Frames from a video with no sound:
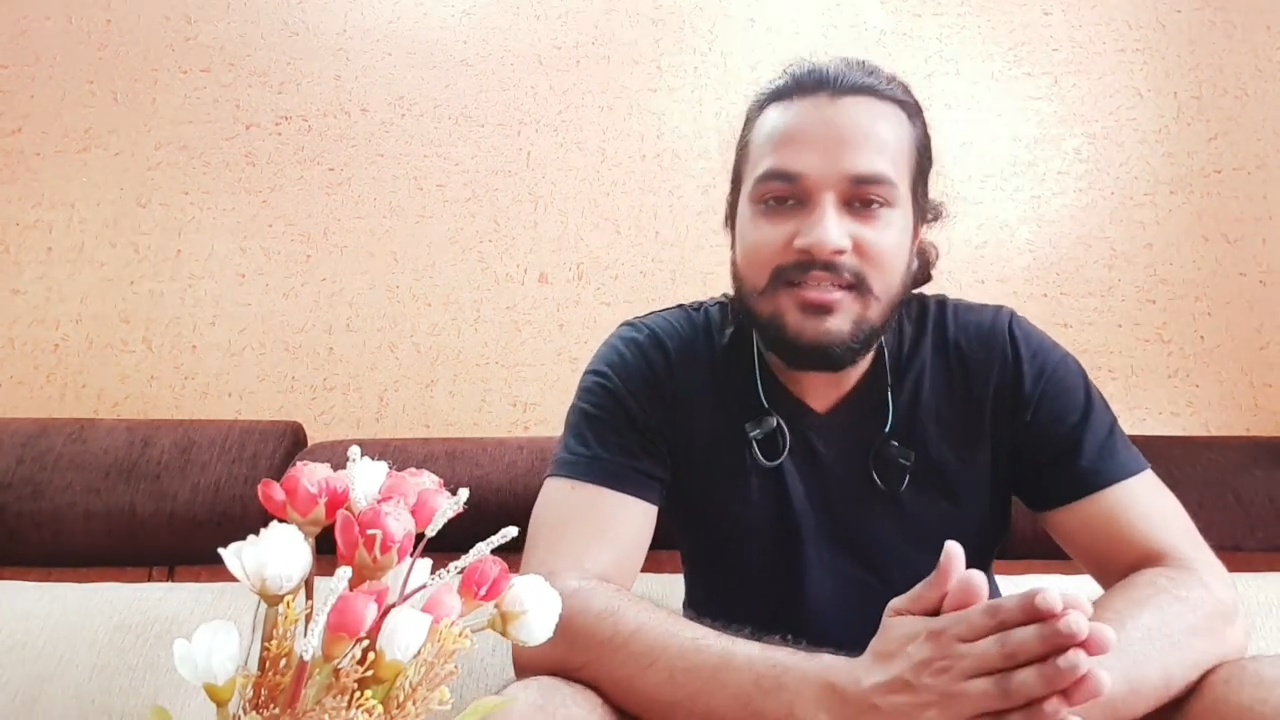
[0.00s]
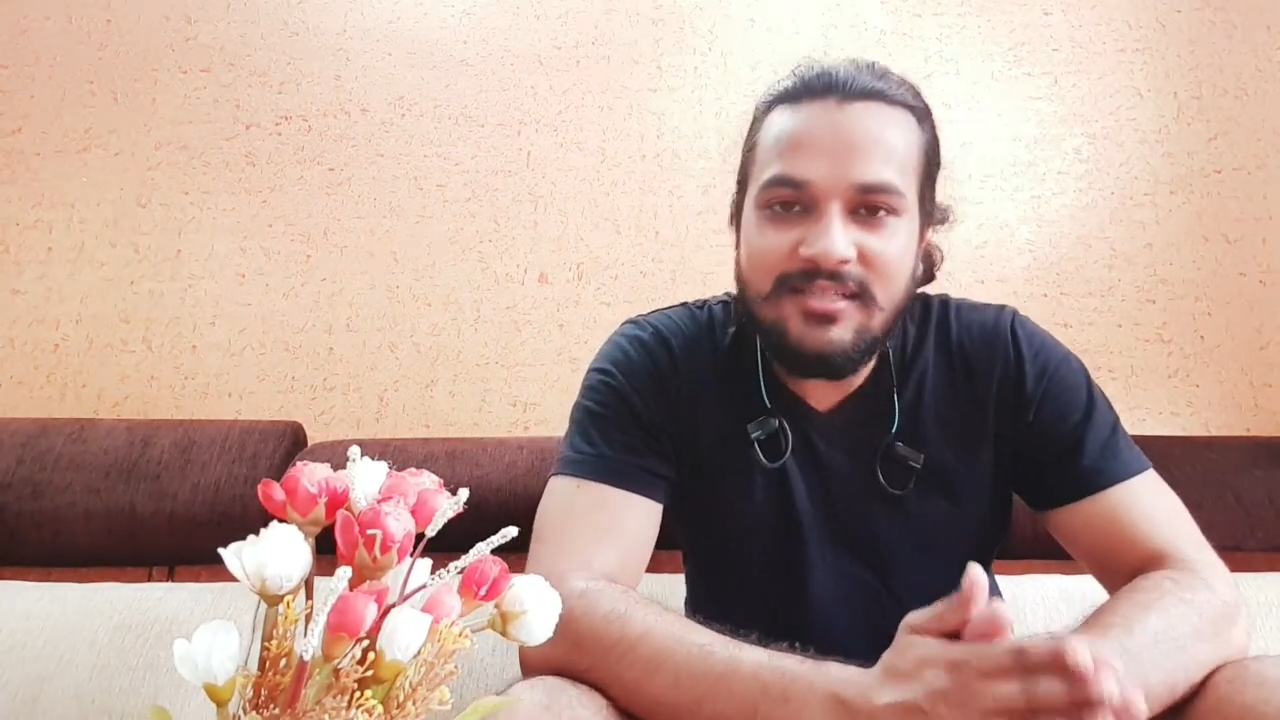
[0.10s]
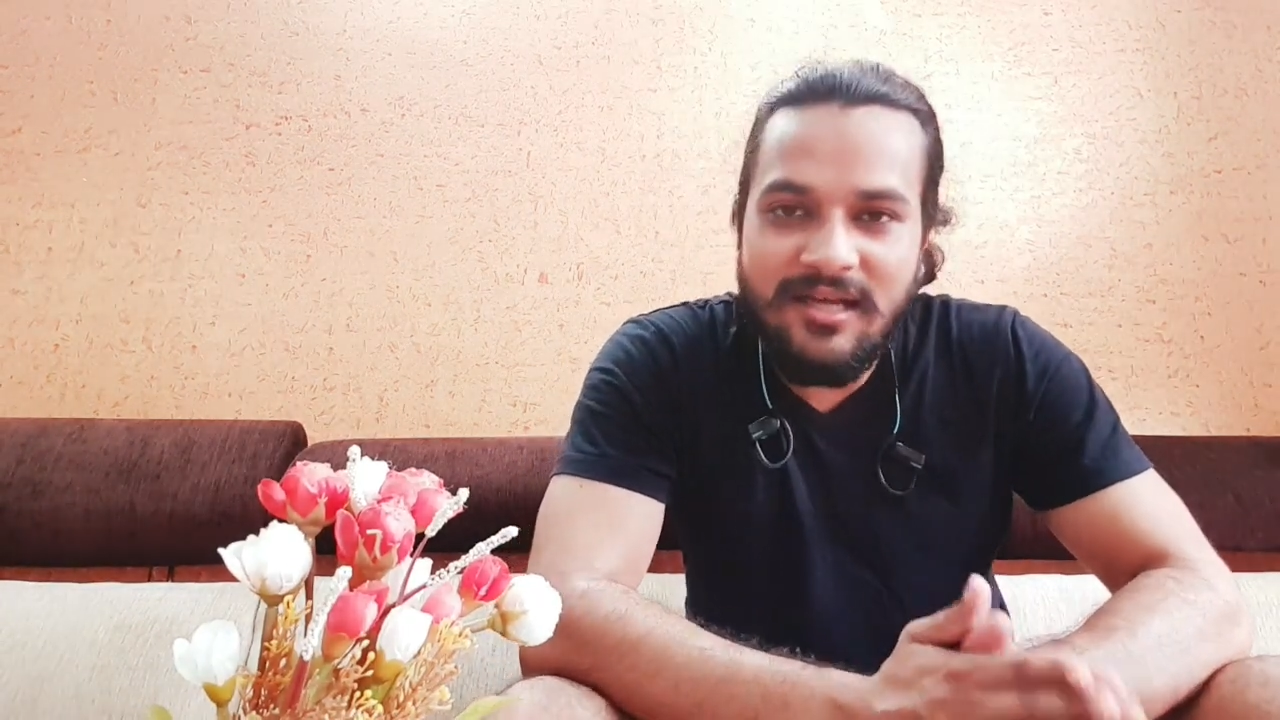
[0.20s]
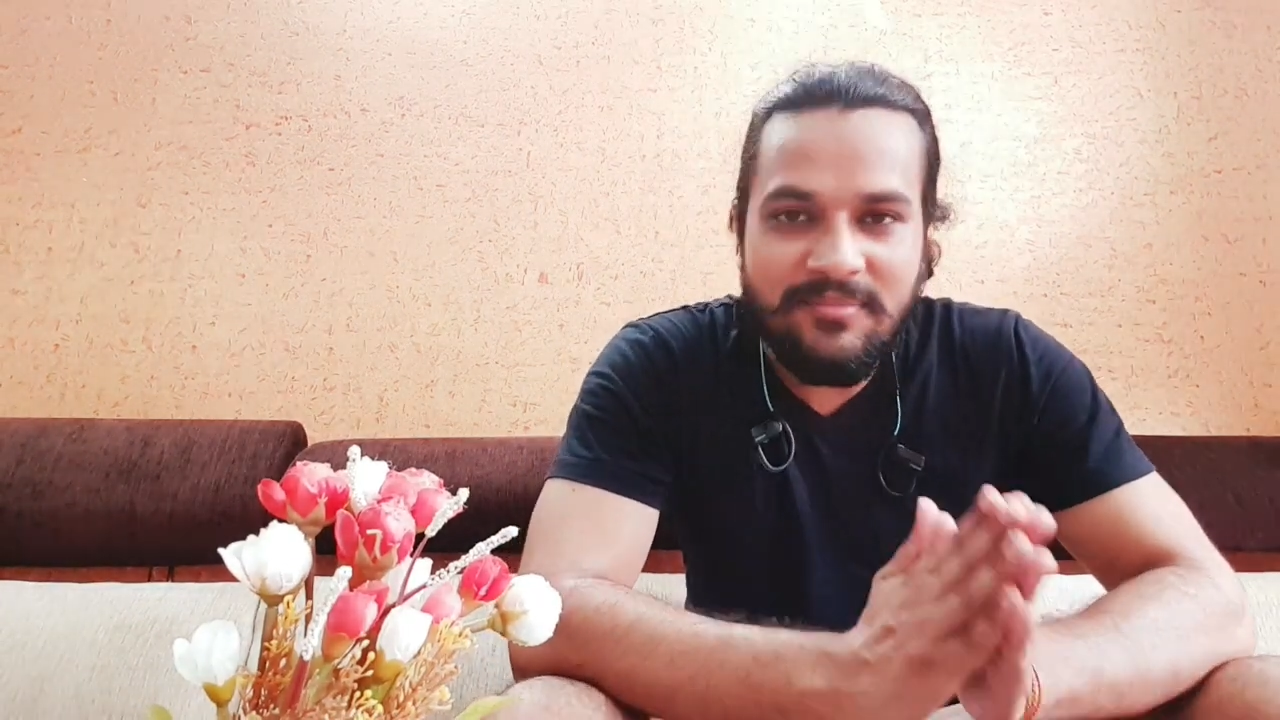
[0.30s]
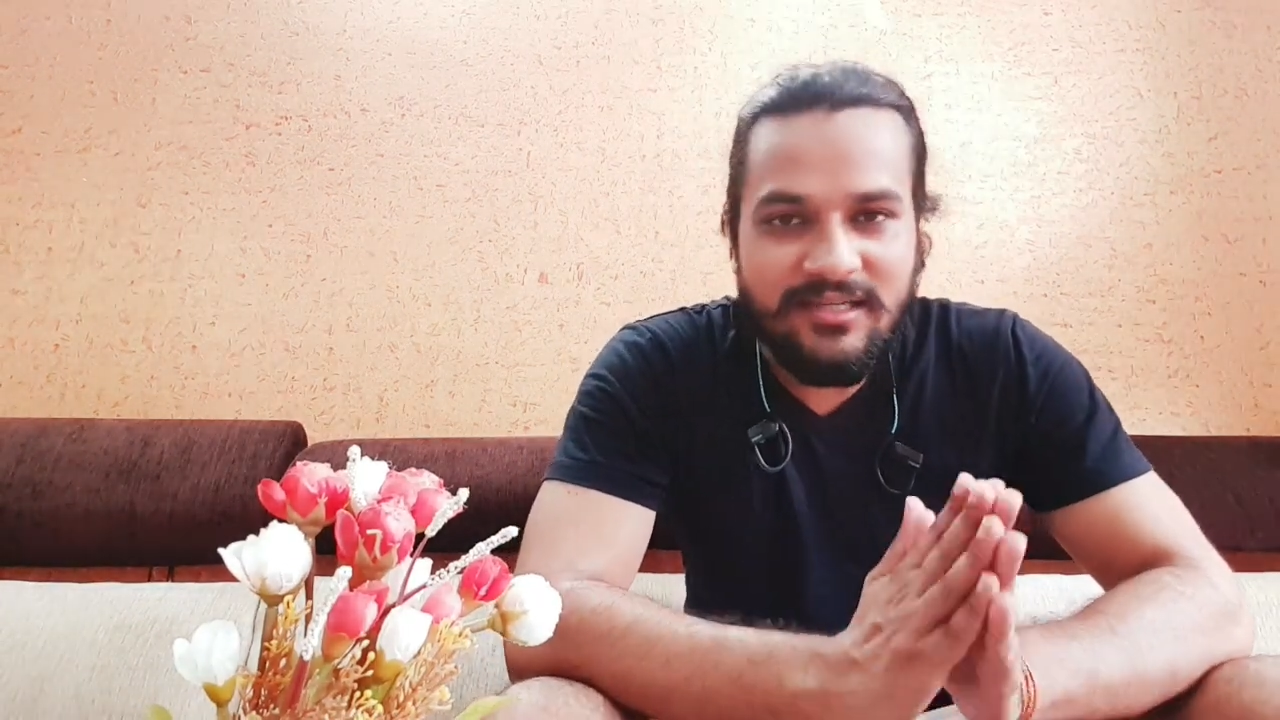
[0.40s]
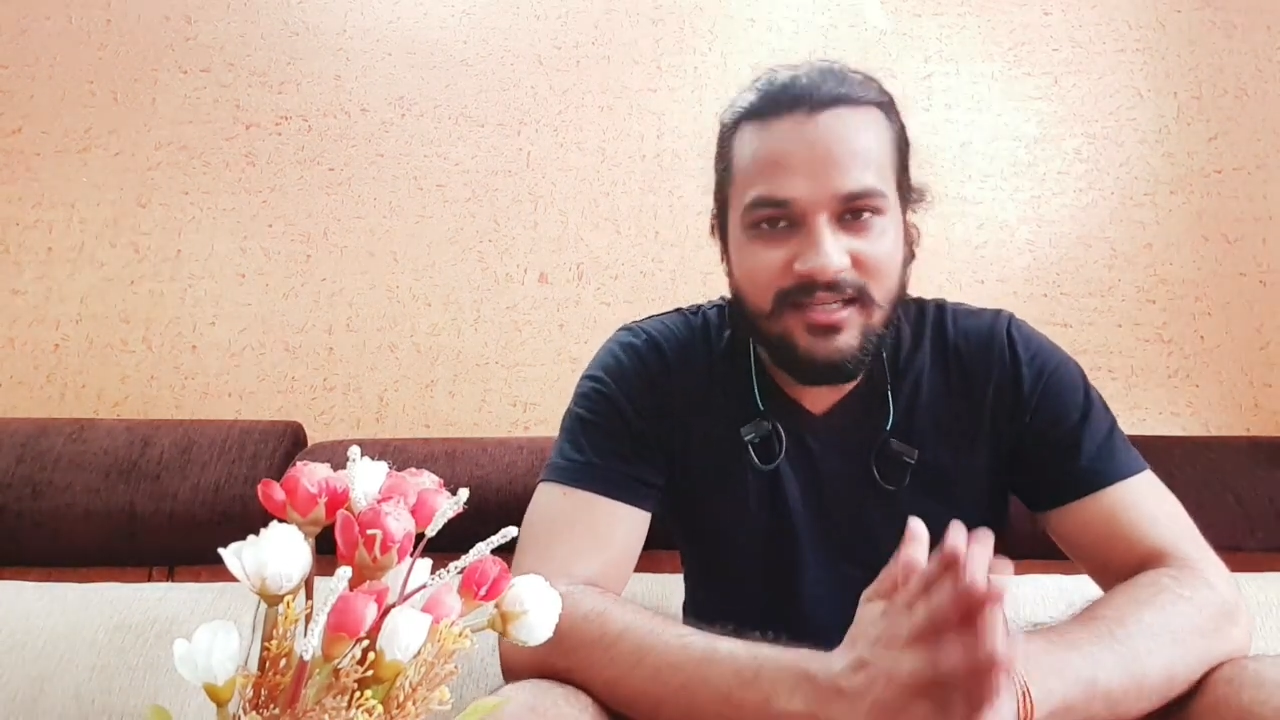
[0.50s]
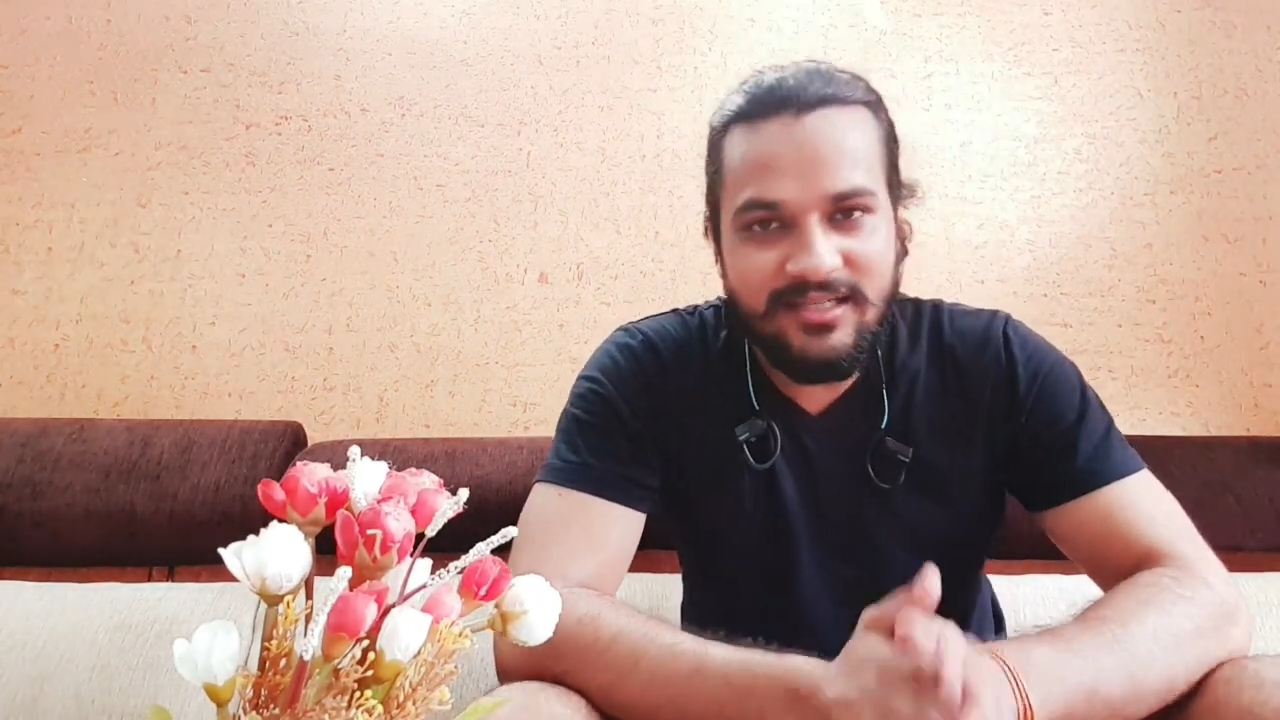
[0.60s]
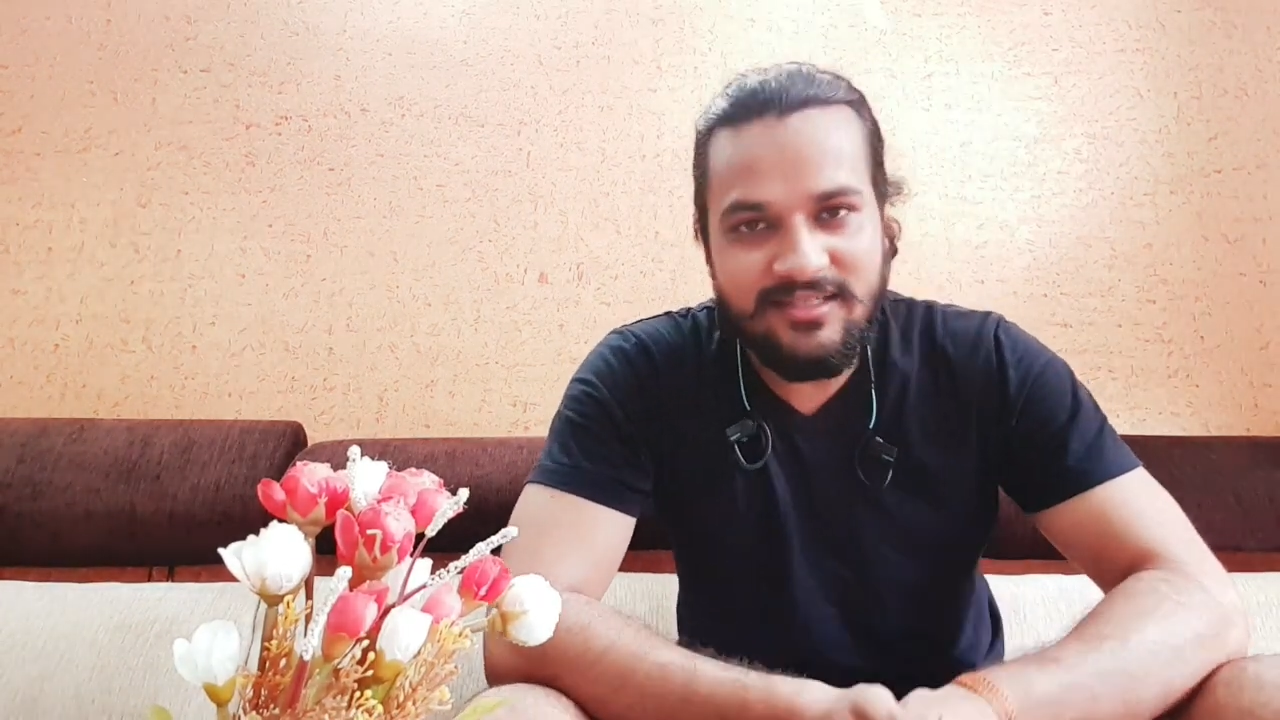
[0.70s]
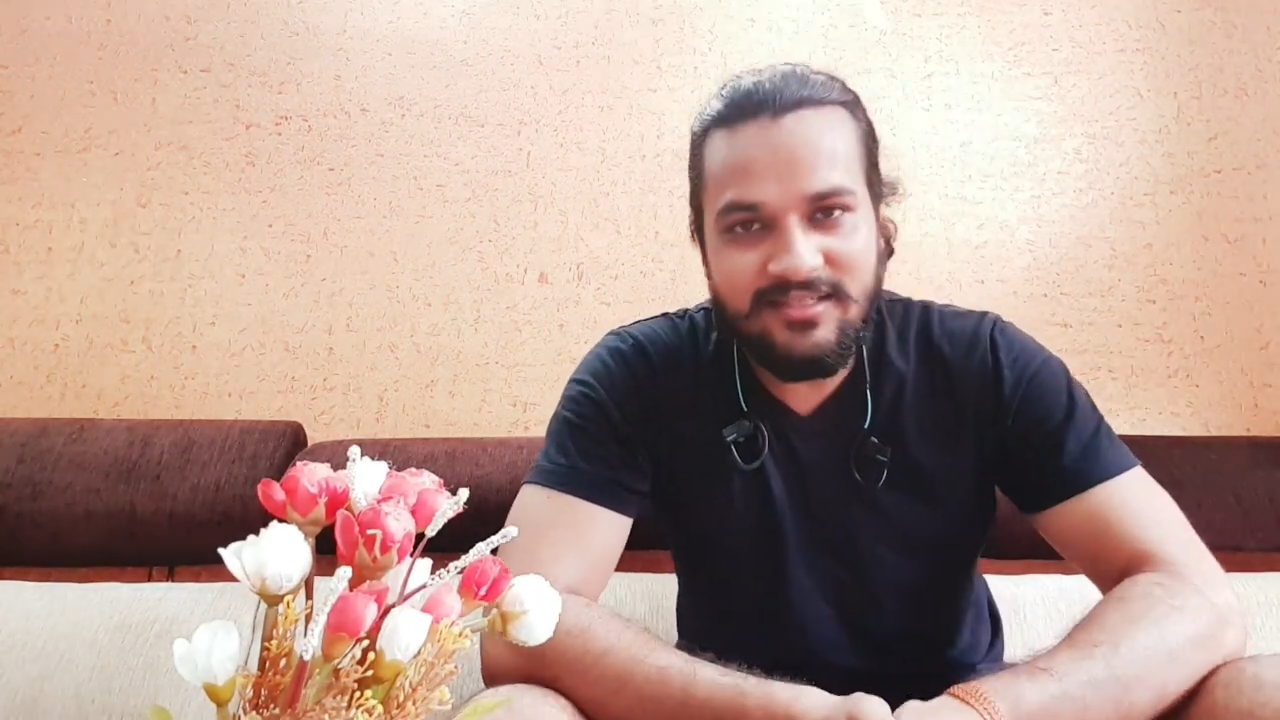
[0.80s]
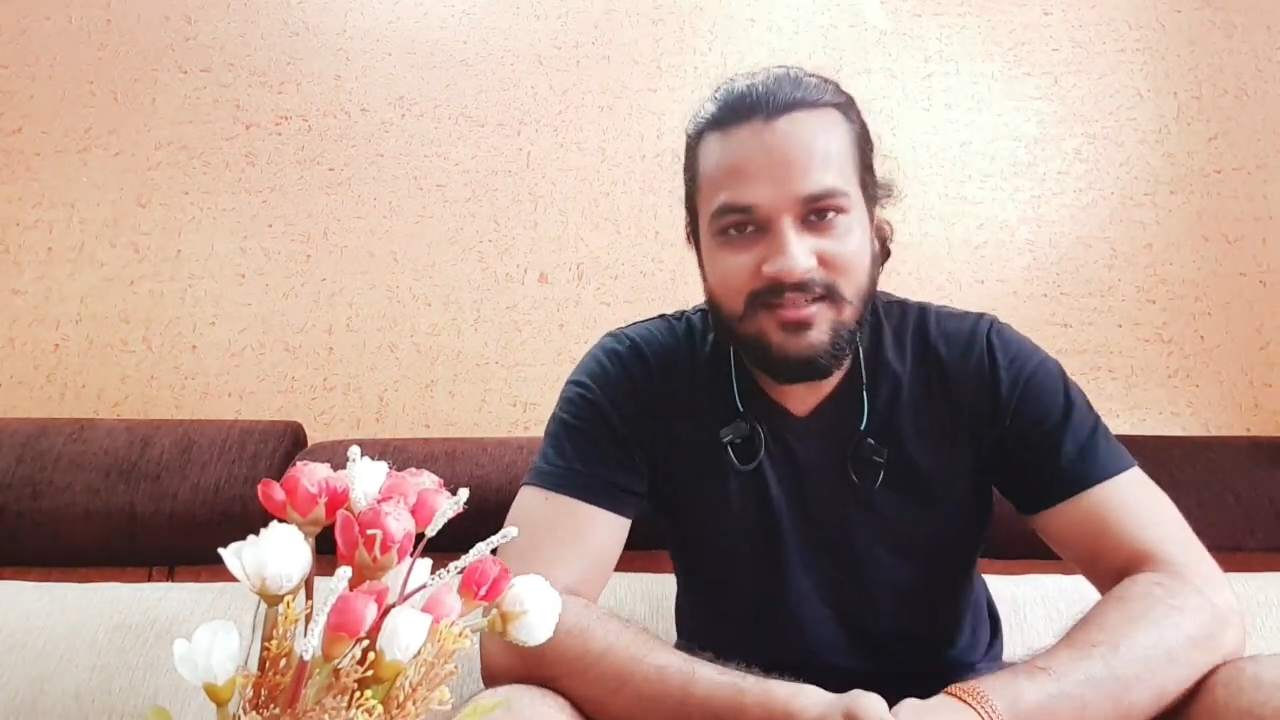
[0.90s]
सामने
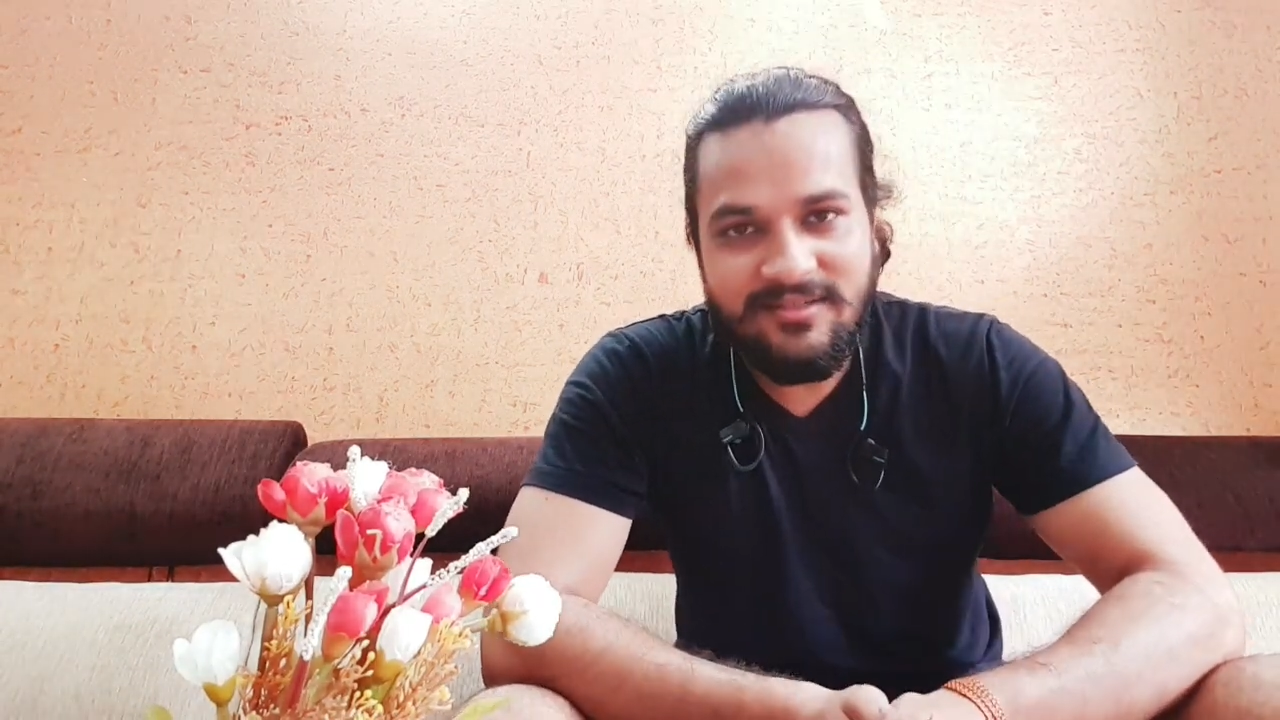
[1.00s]
आएगी